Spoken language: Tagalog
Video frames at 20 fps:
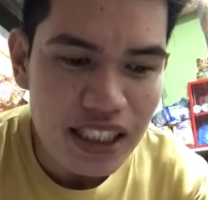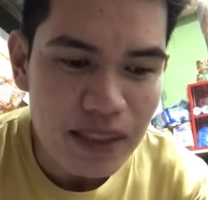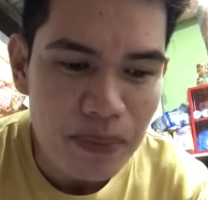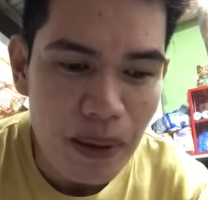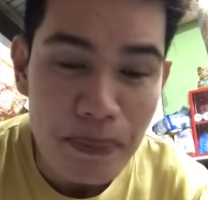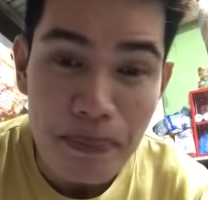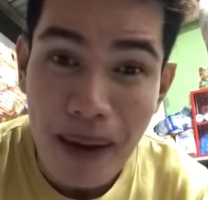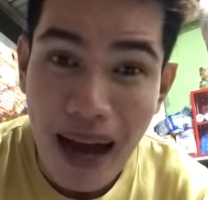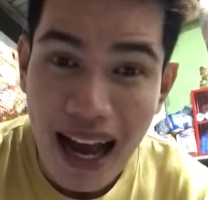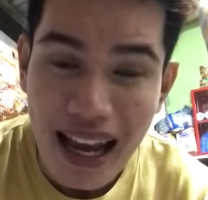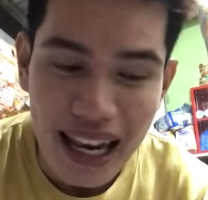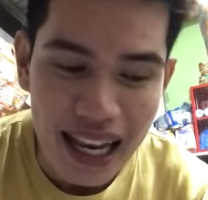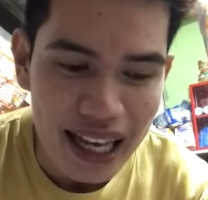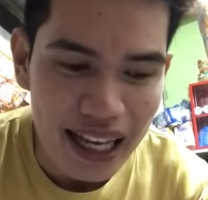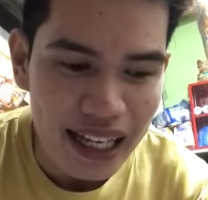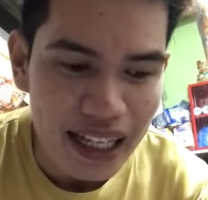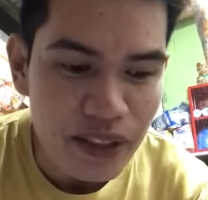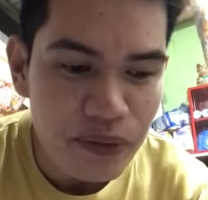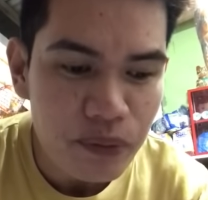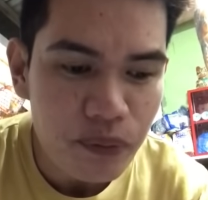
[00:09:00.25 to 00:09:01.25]

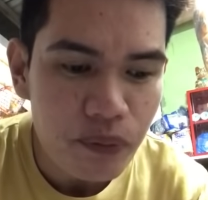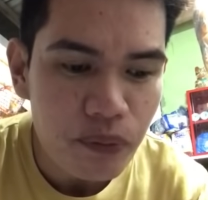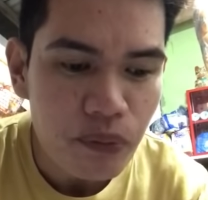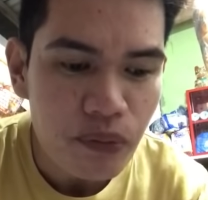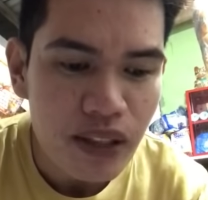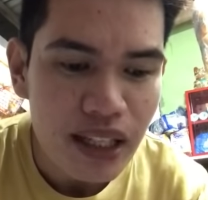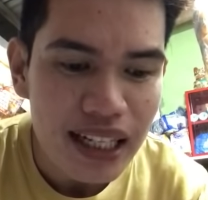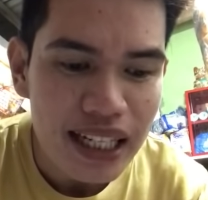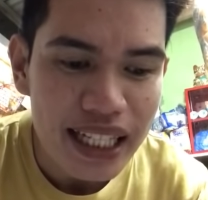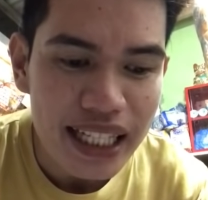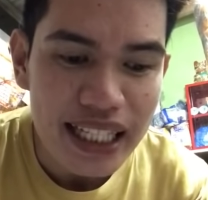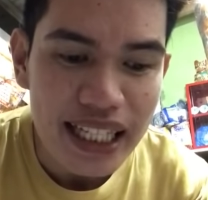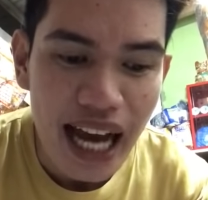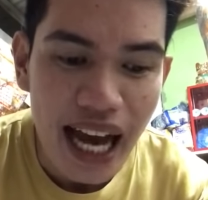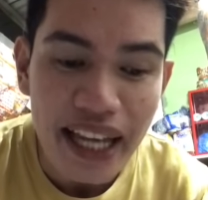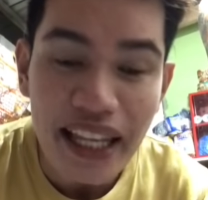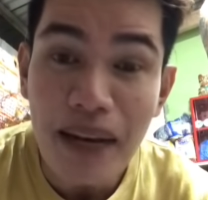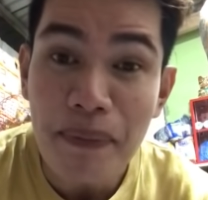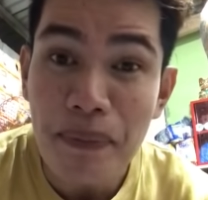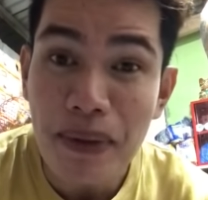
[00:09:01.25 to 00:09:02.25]
Mapalad,
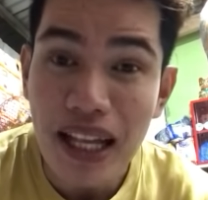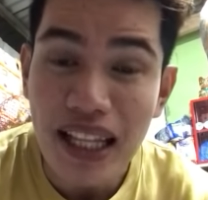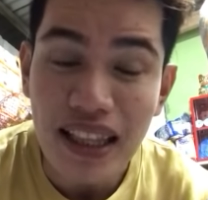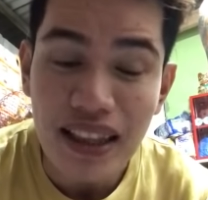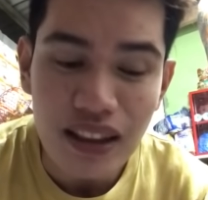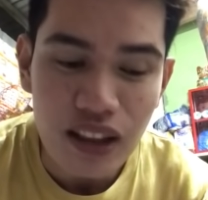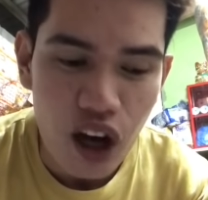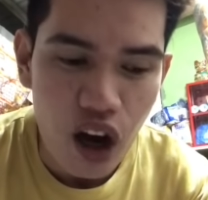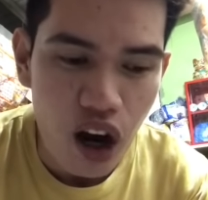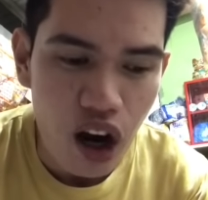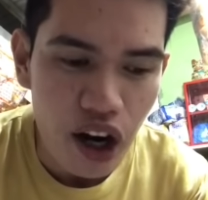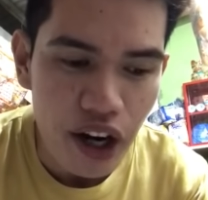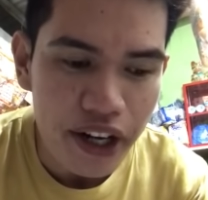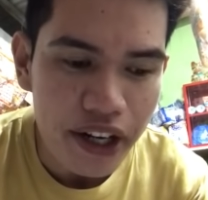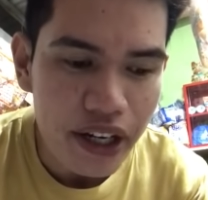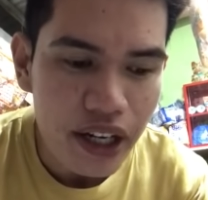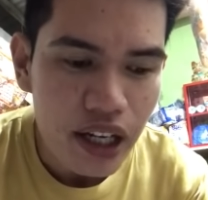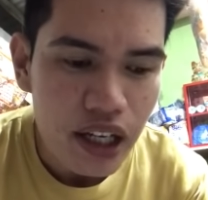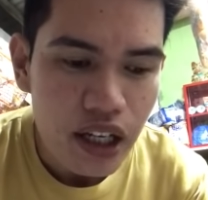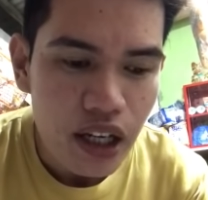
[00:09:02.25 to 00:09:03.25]
Ligaya Plantar,
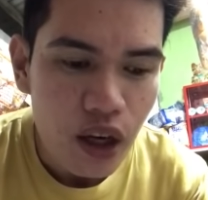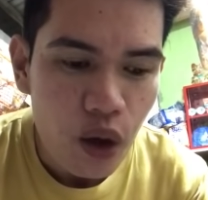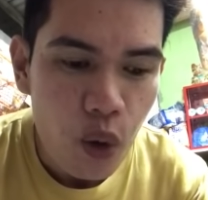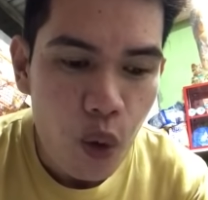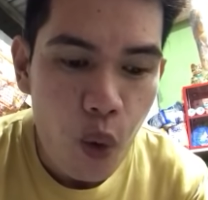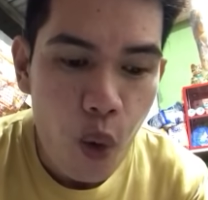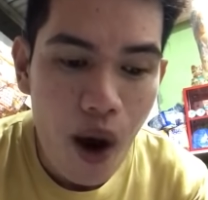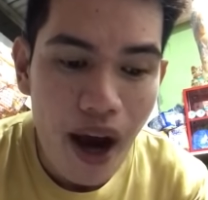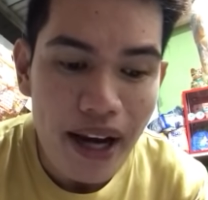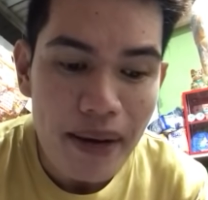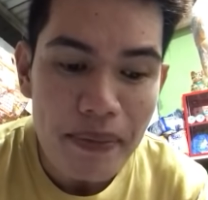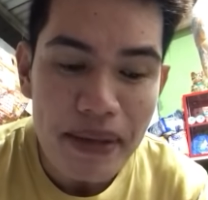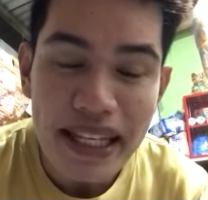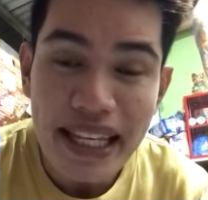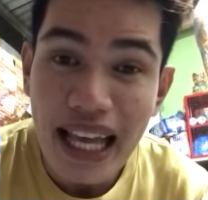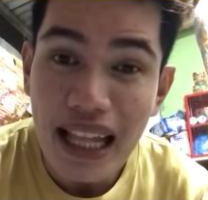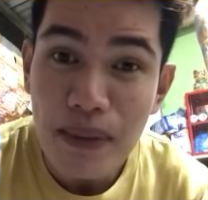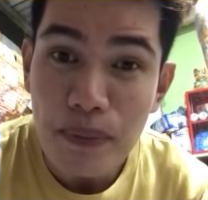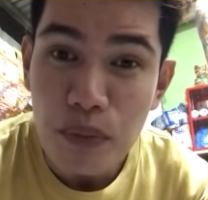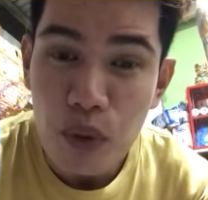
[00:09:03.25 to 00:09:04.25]
Juan
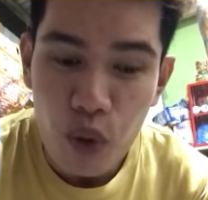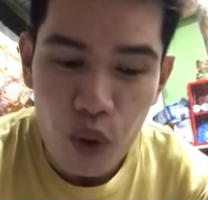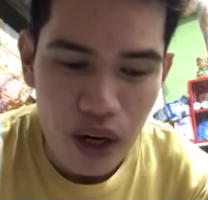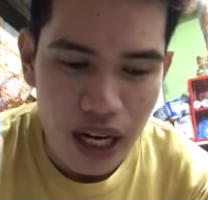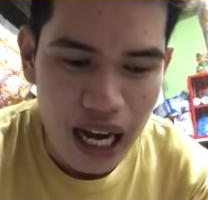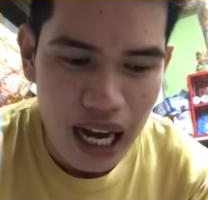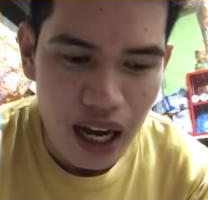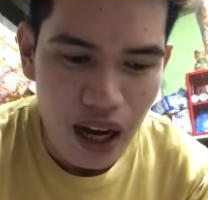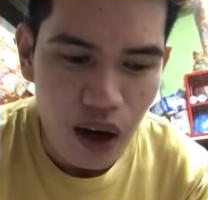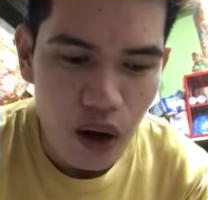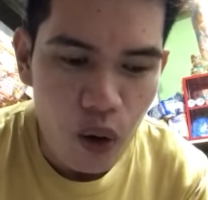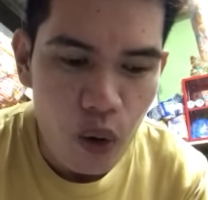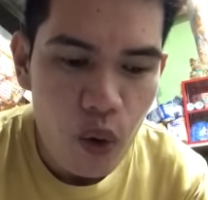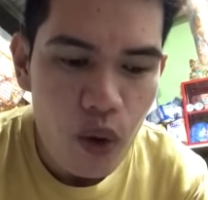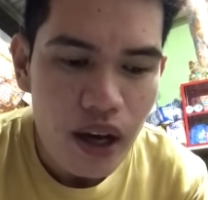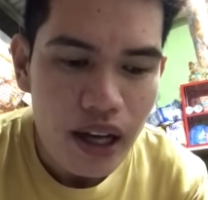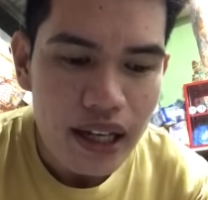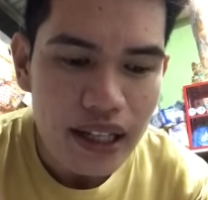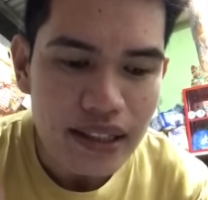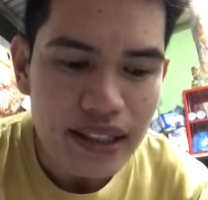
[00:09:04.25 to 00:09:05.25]
Miguel Bukaw,
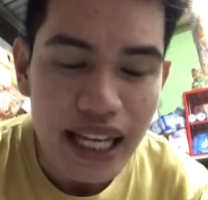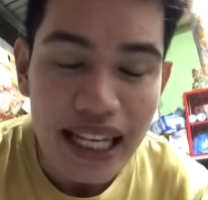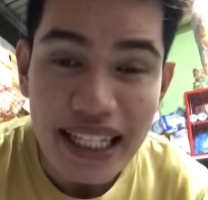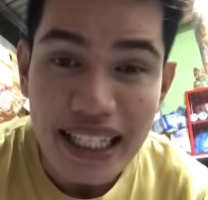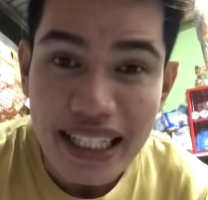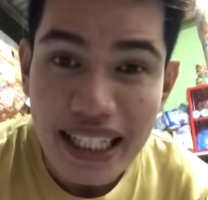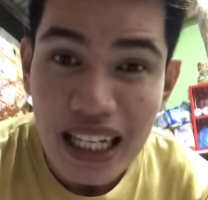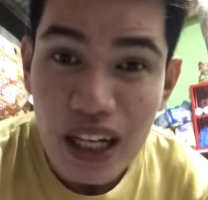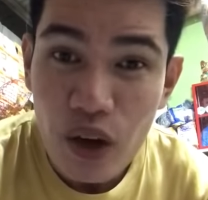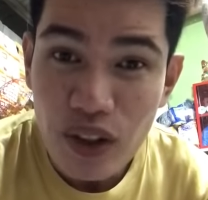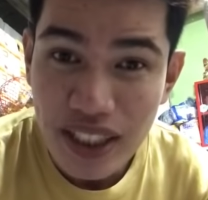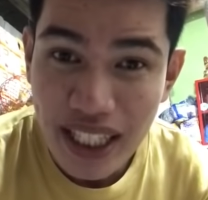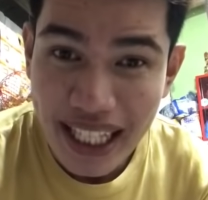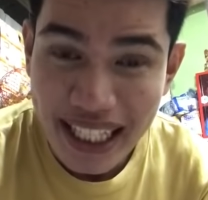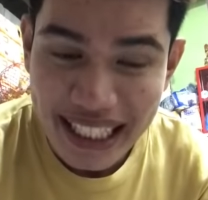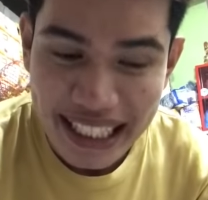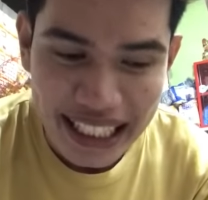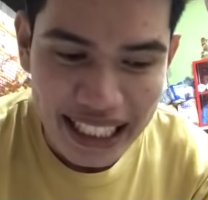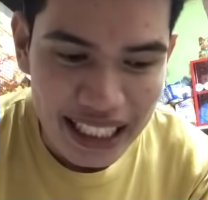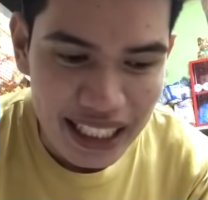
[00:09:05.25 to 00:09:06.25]
Danilo
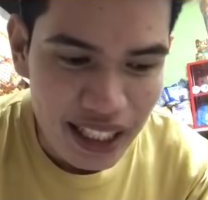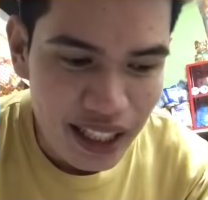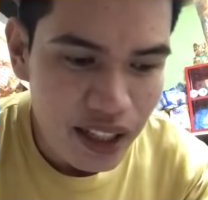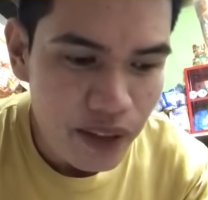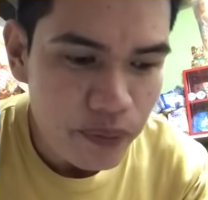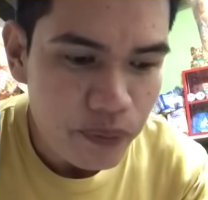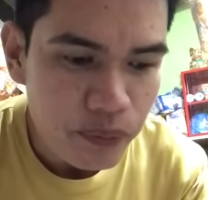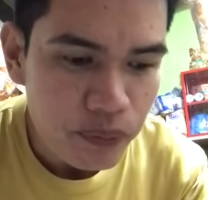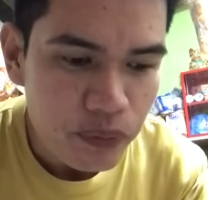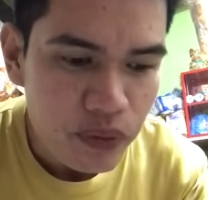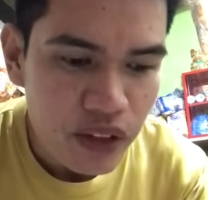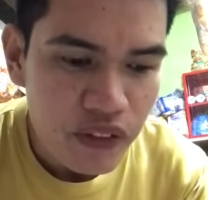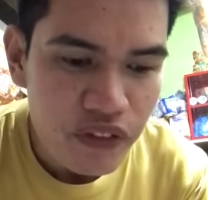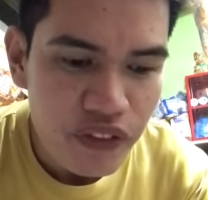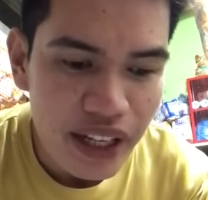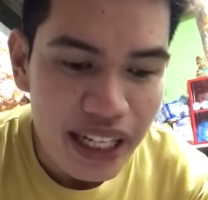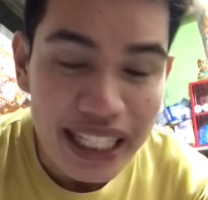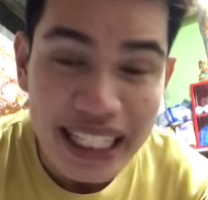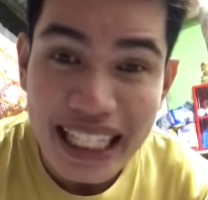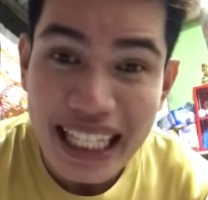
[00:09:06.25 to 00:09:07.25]
Serio,
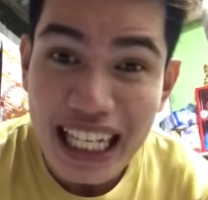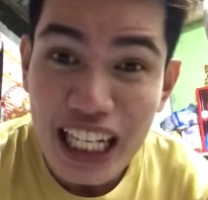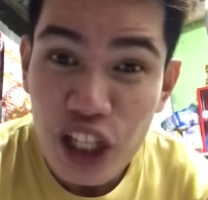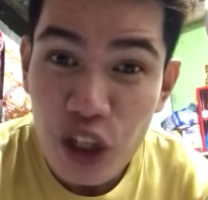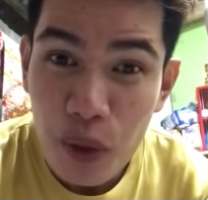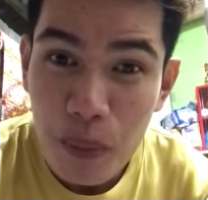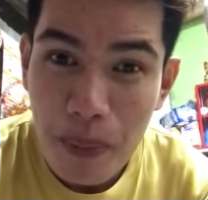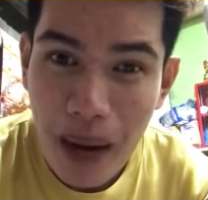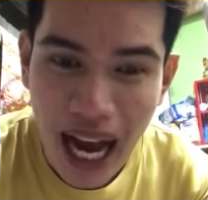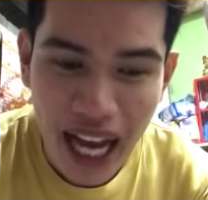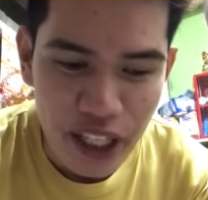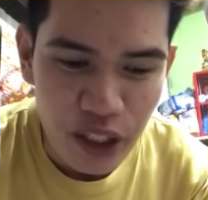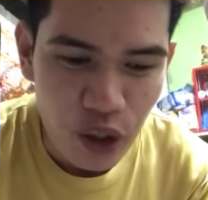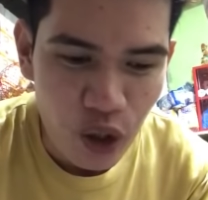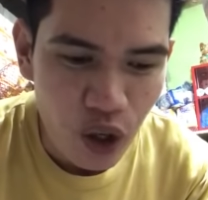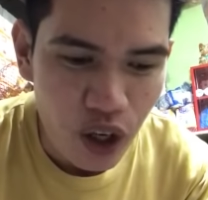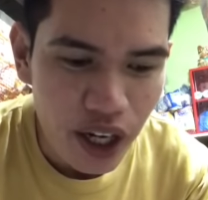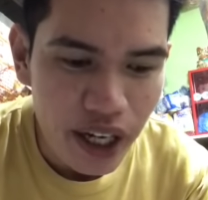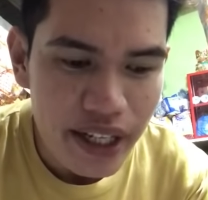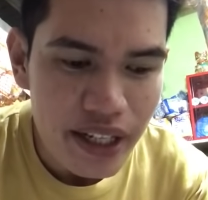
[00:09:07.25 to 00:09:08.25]
Virgilio
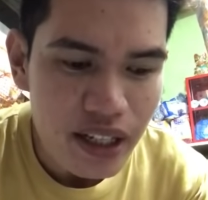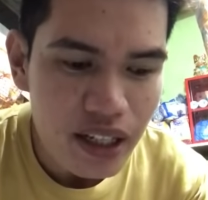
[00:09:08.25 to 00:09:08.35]
Bayon,